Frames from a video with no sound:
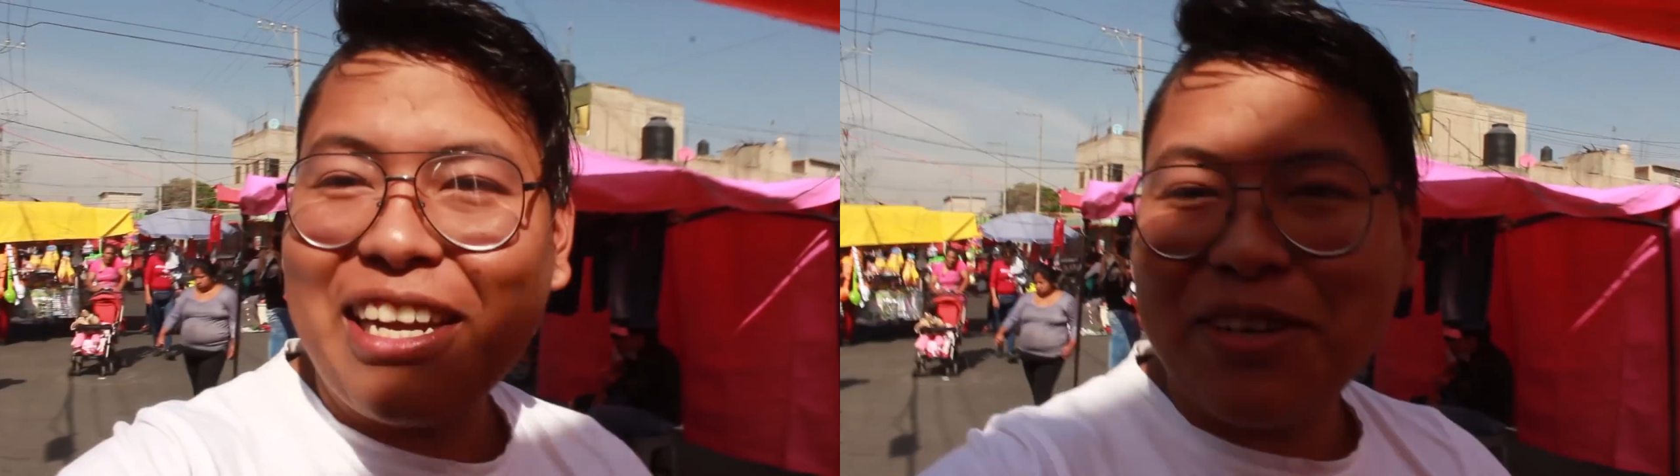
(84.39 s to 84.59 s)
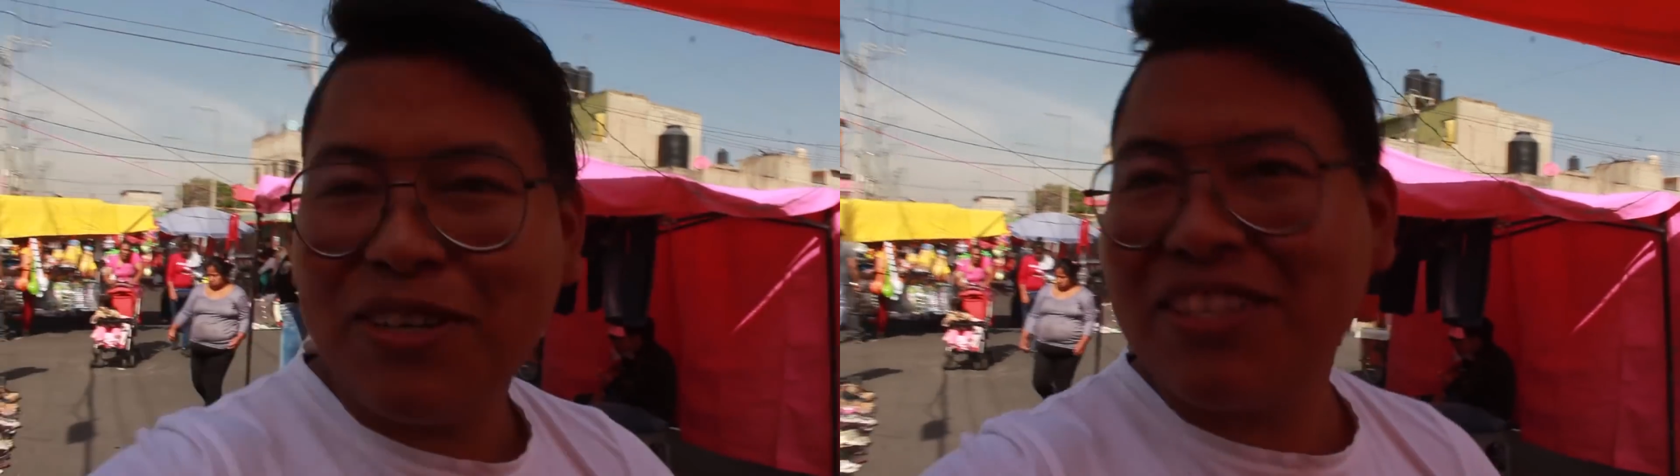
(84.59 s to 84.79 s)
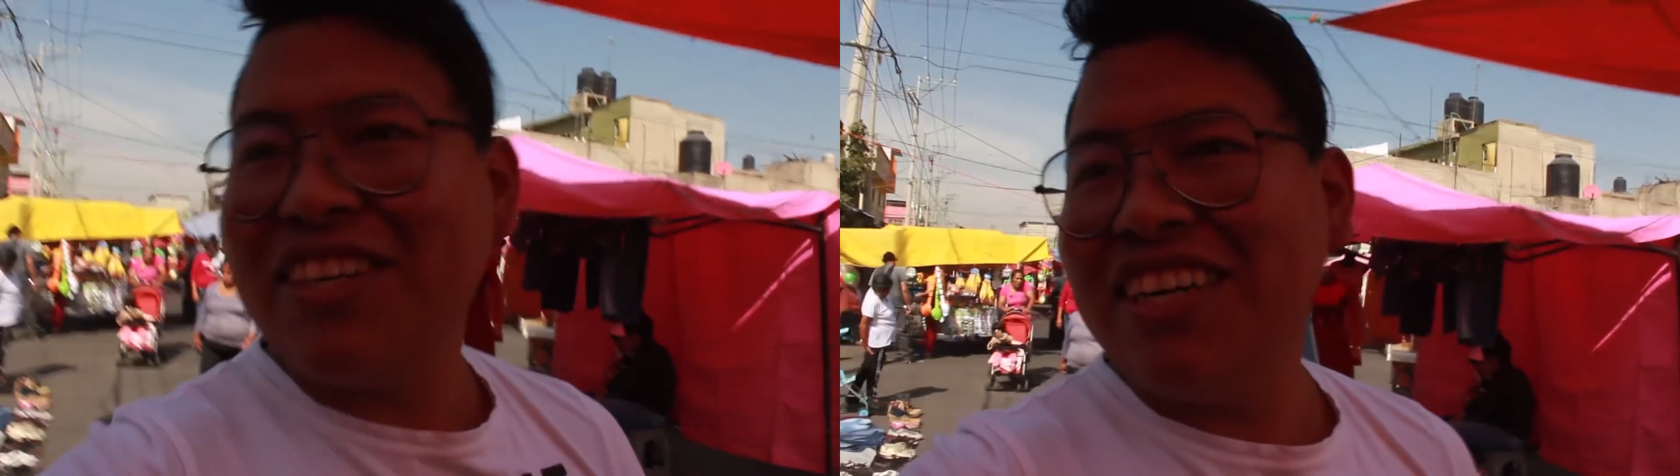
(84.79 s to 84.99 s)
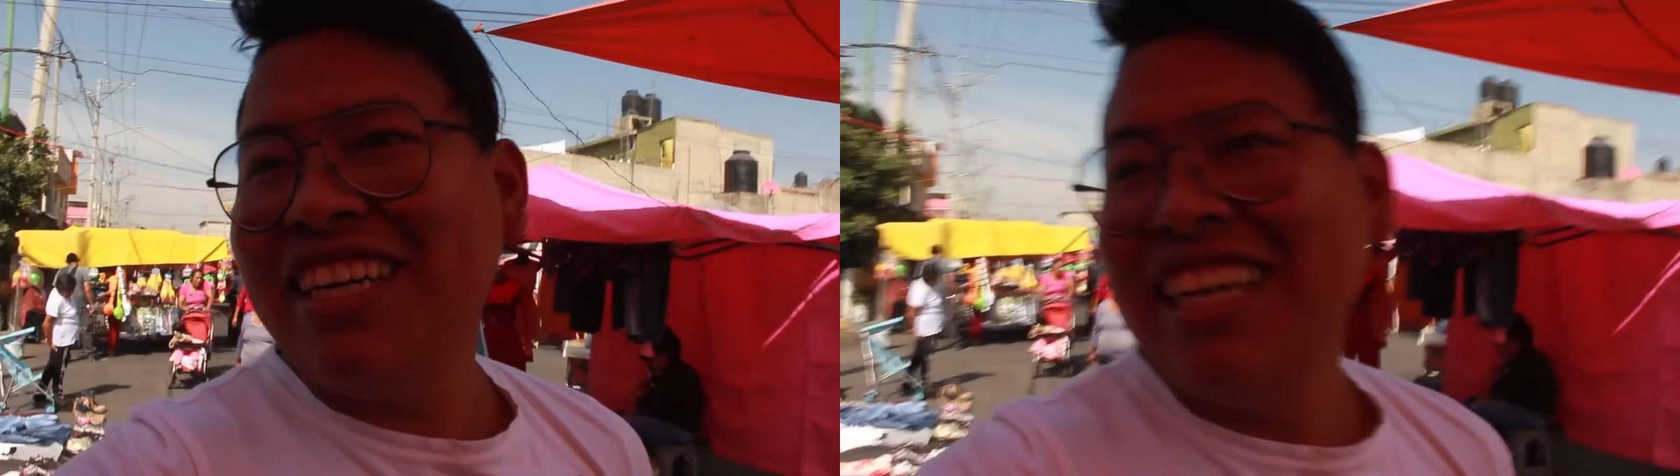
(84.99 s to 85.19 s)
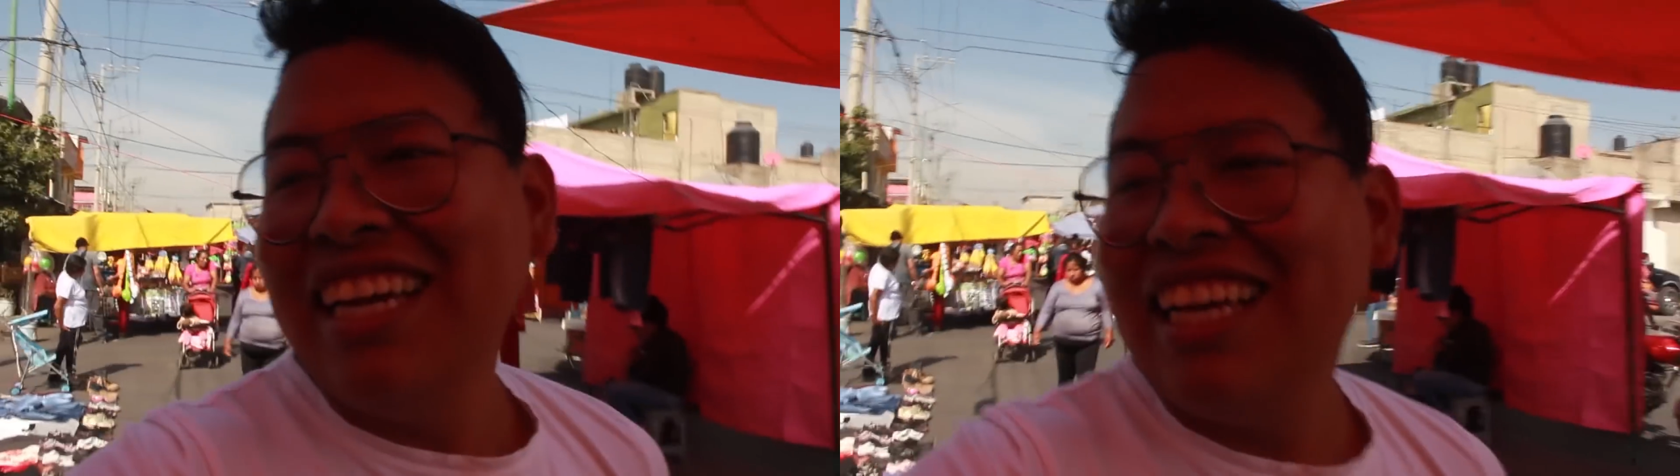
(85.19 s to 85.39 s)
conozco
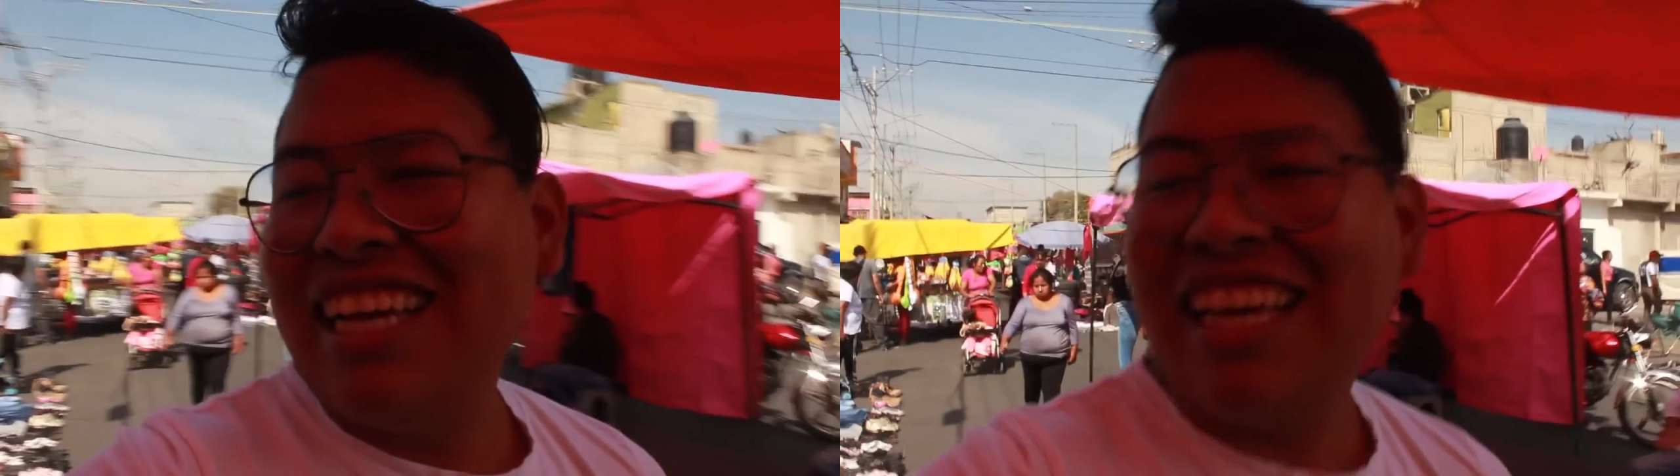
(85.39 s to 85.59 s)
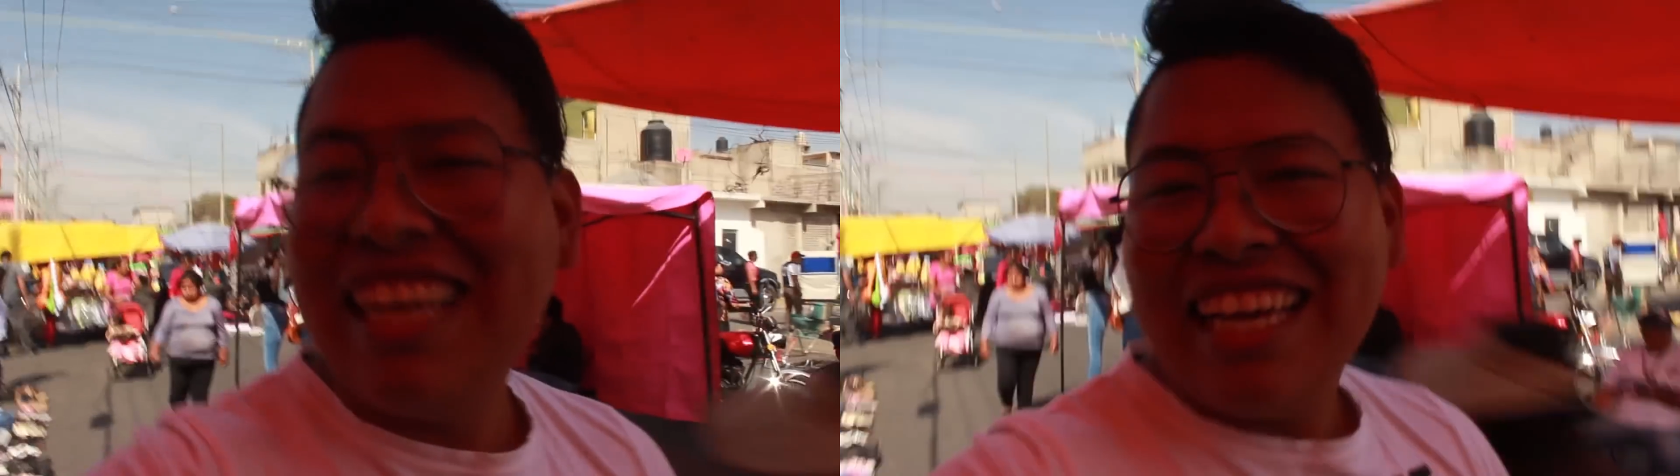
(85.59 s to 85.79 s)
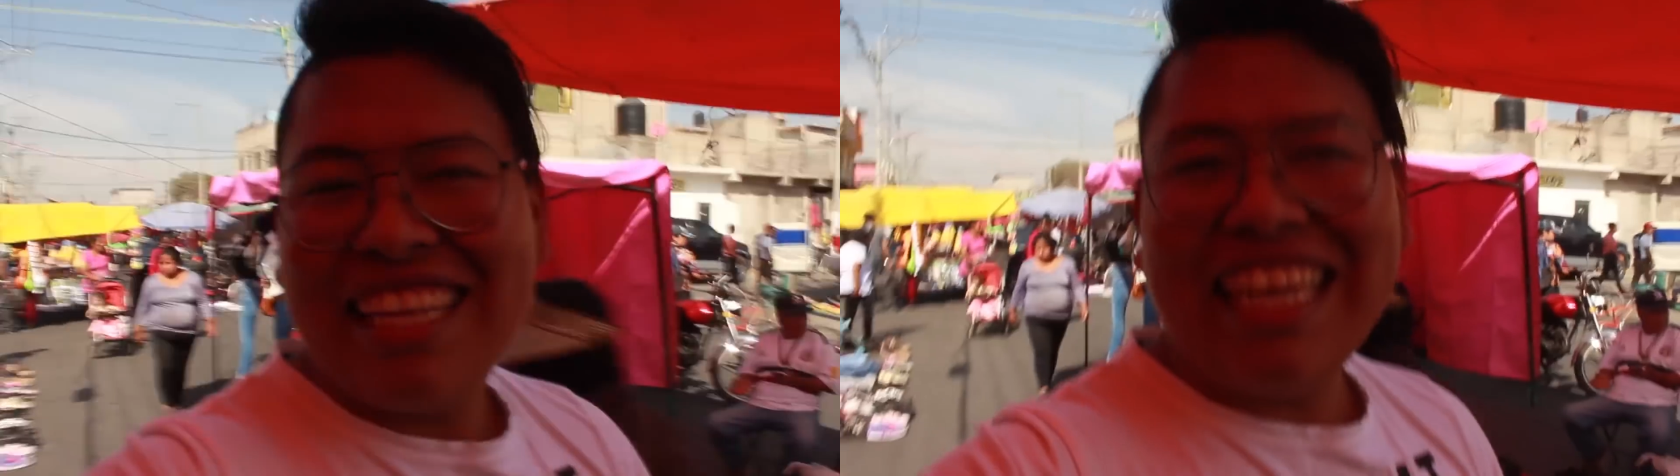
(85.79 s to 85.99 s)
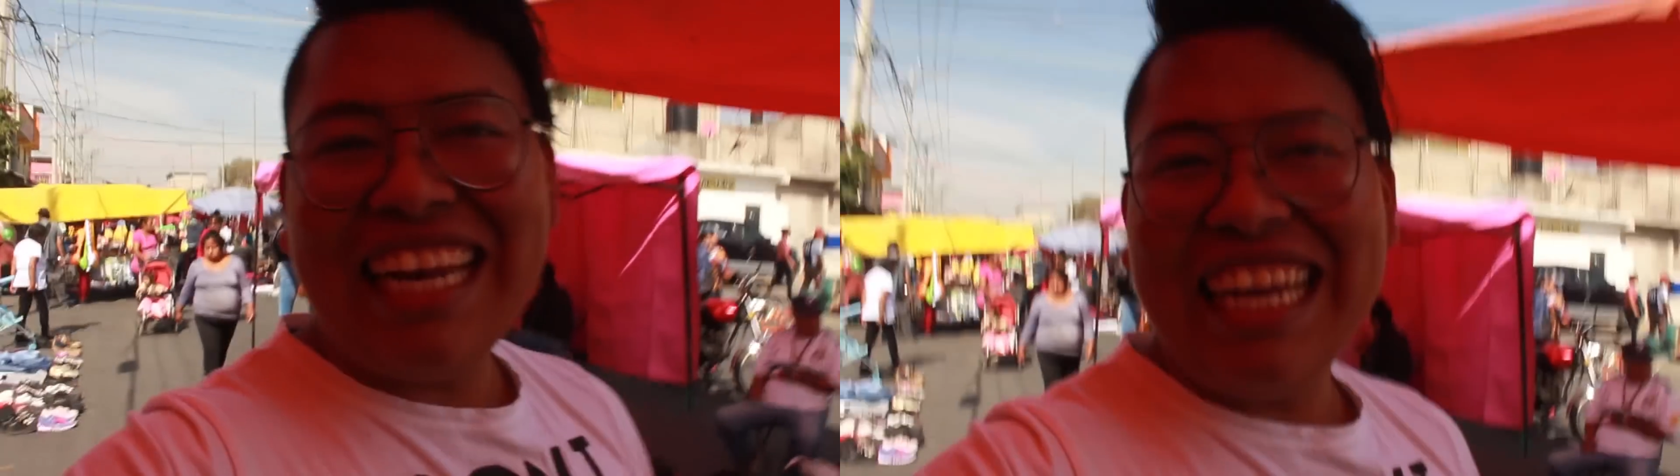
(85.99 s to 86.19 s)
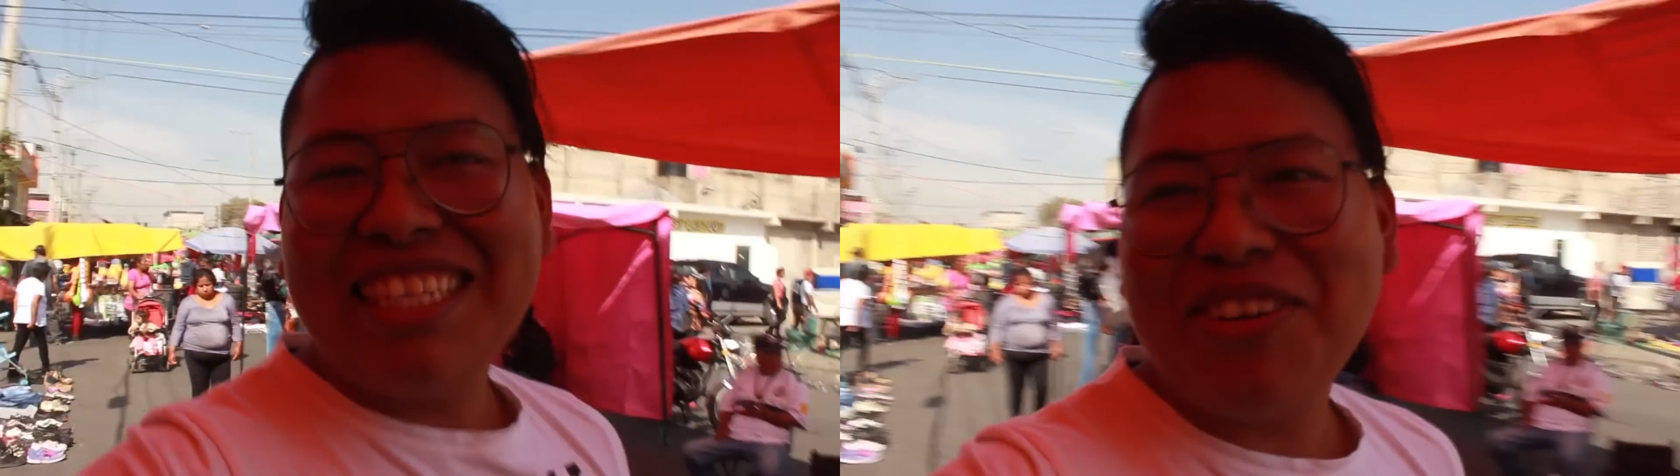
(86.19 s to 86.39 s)
de
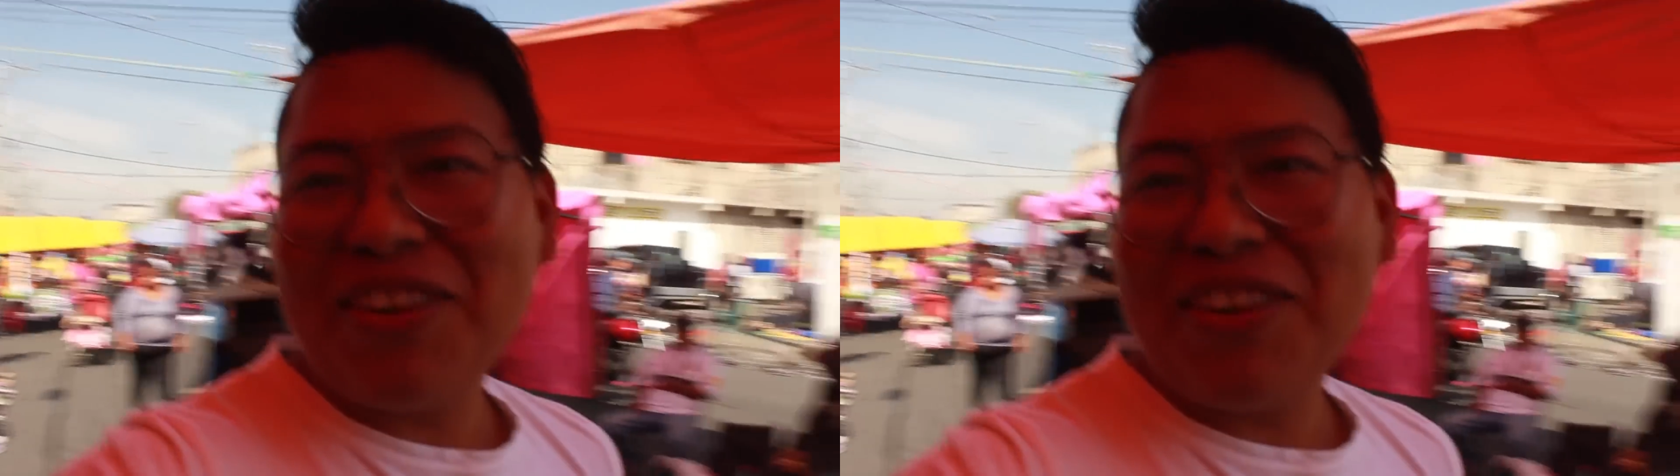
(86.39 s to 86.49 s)
las